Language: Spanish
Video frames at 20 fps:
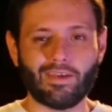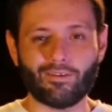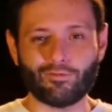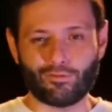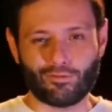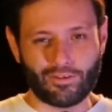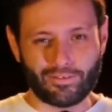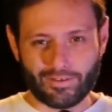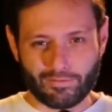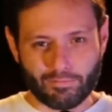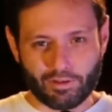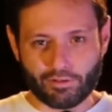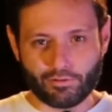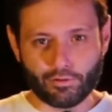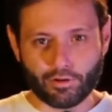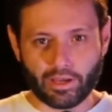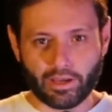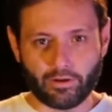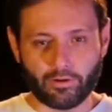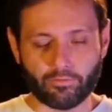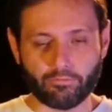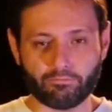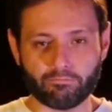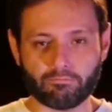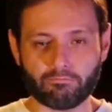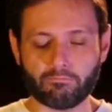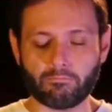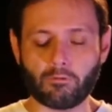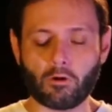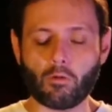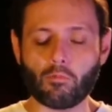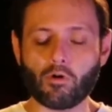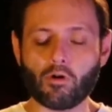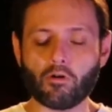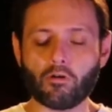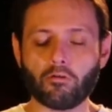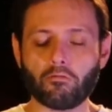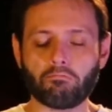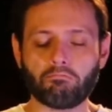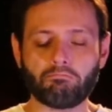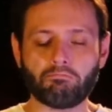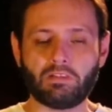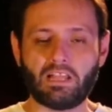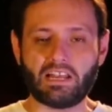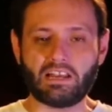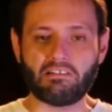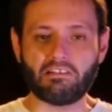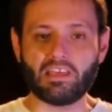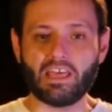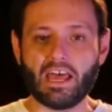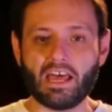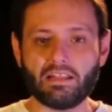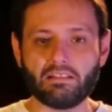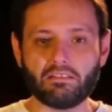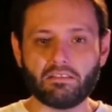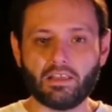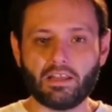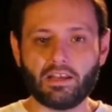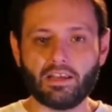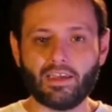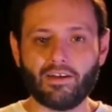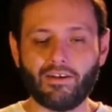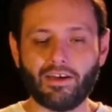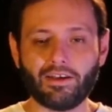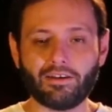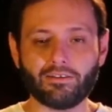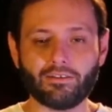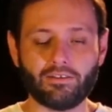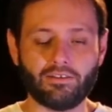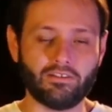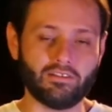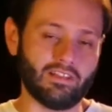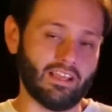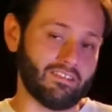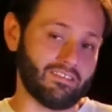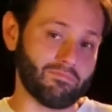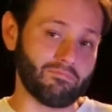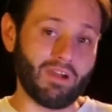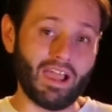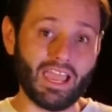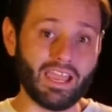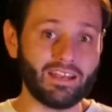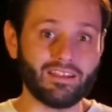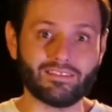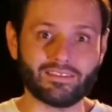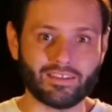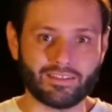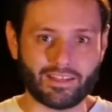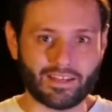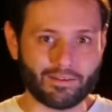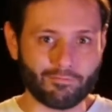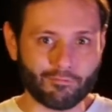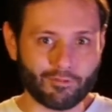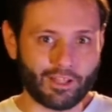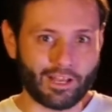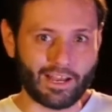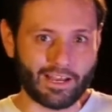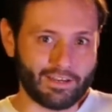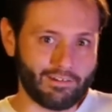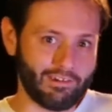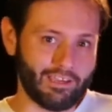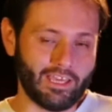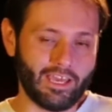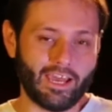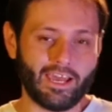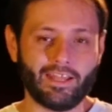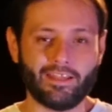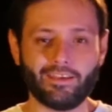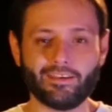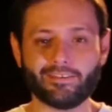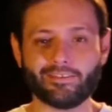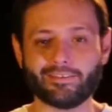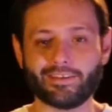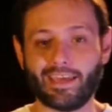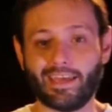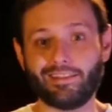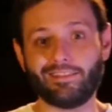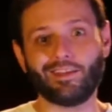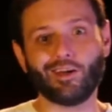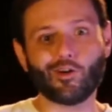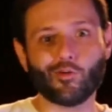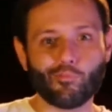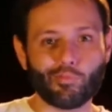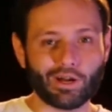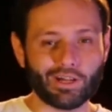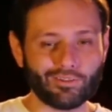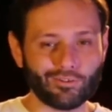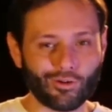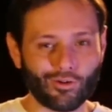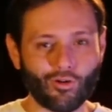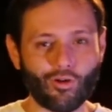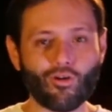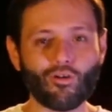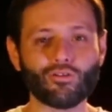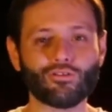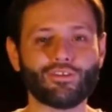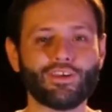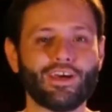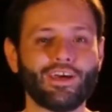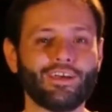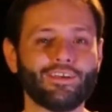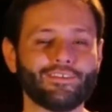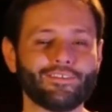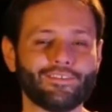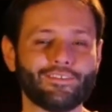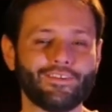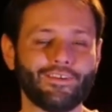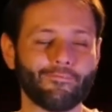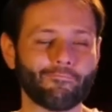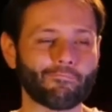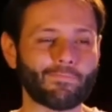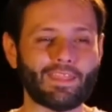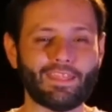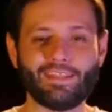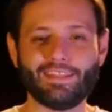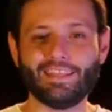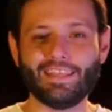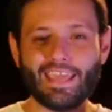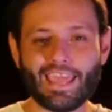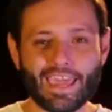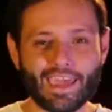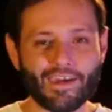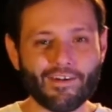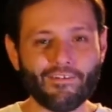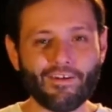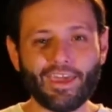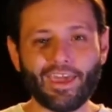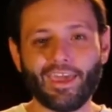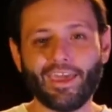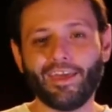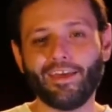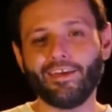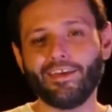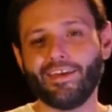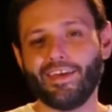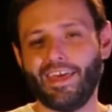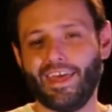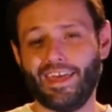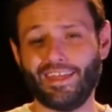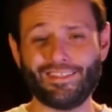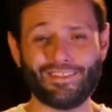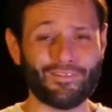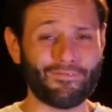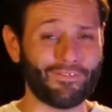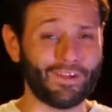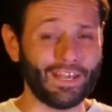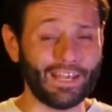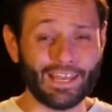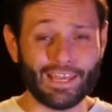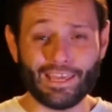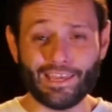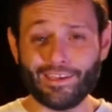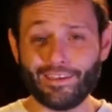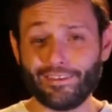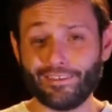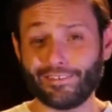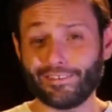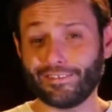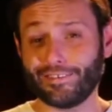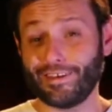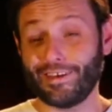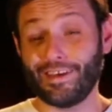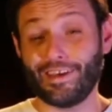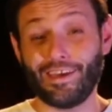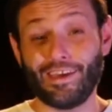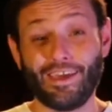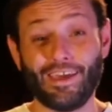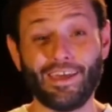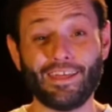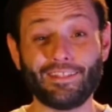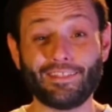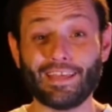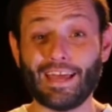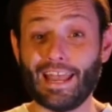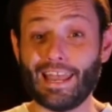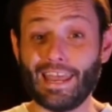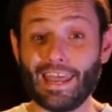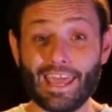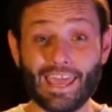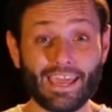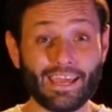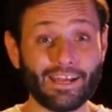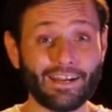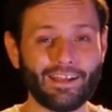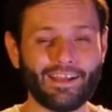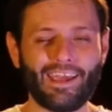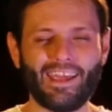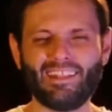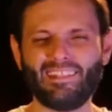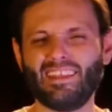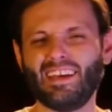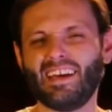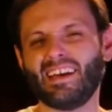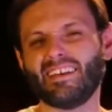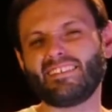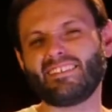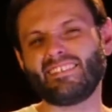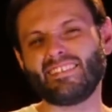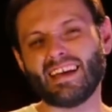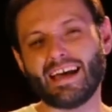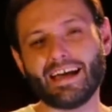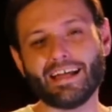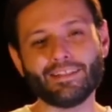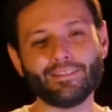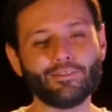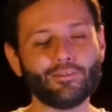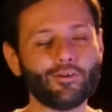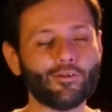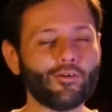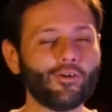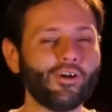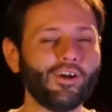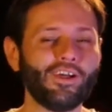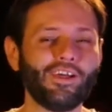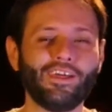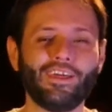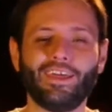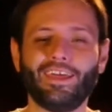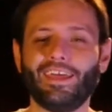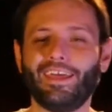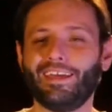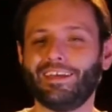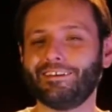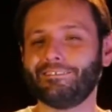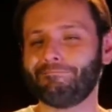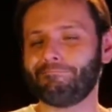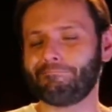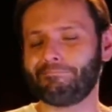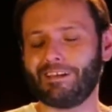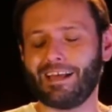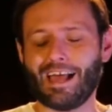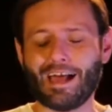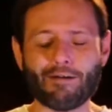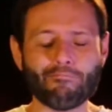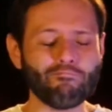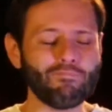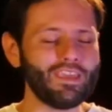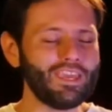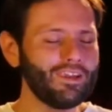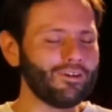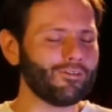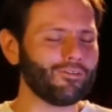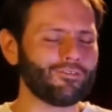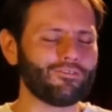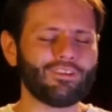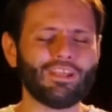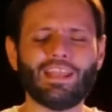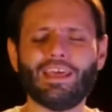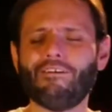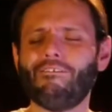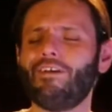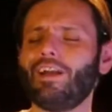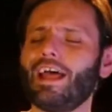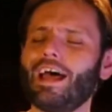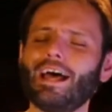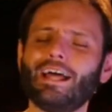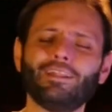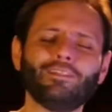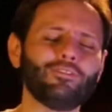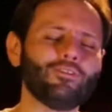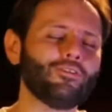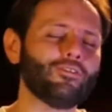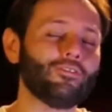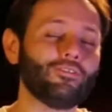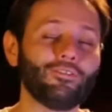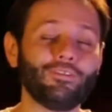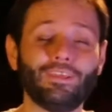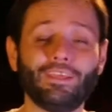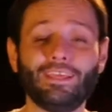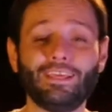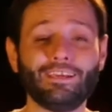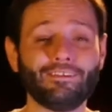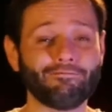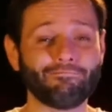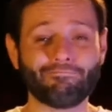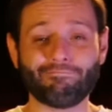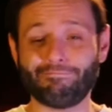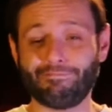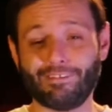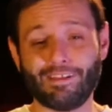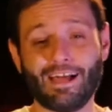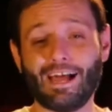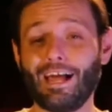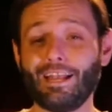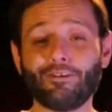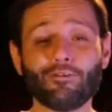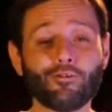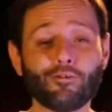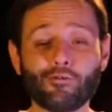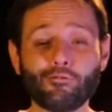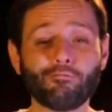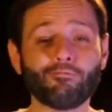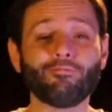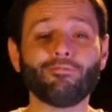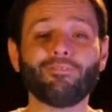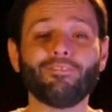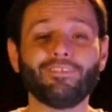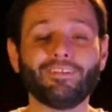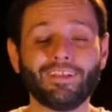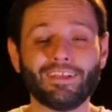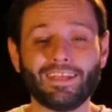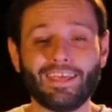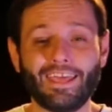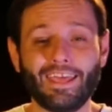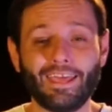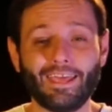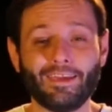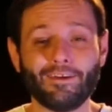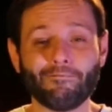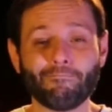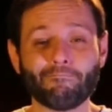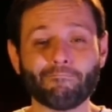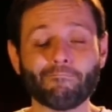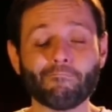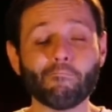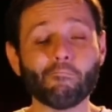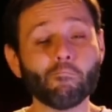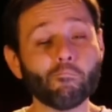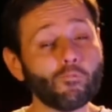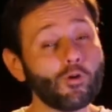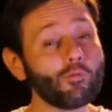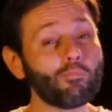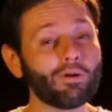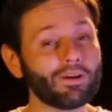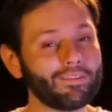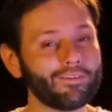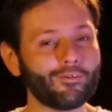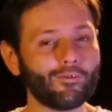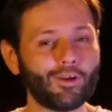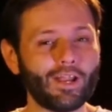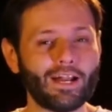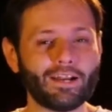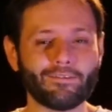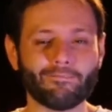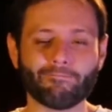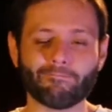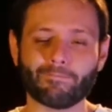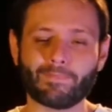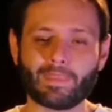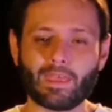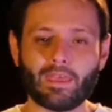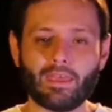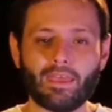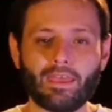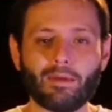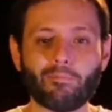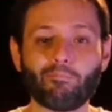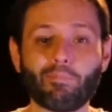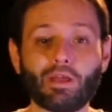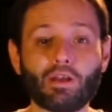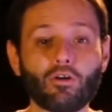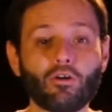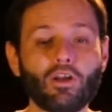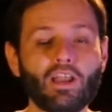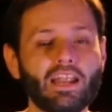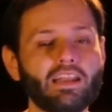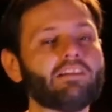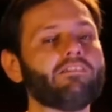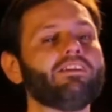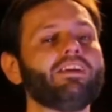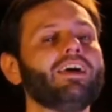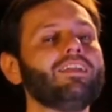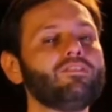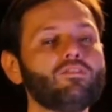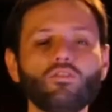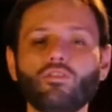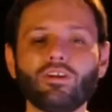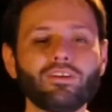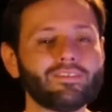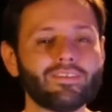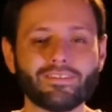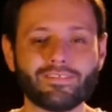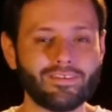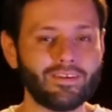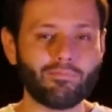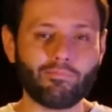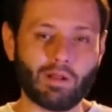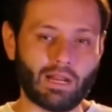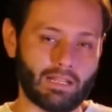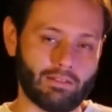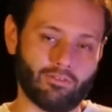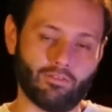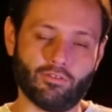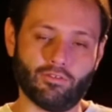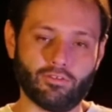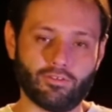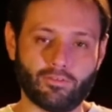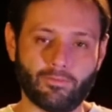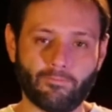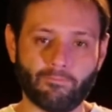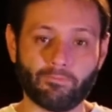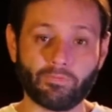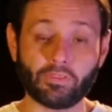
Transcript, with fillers: Ustedes han visto que como la Navidad tiene que ver, y las imágenes que tenemos de la Navidad es gente comprando cosas, nieve, gente feliz, gente alegre, gente gastando, eh, amigos celebrando y algo eh, muy particular. Pero la Navidad no es así para todos.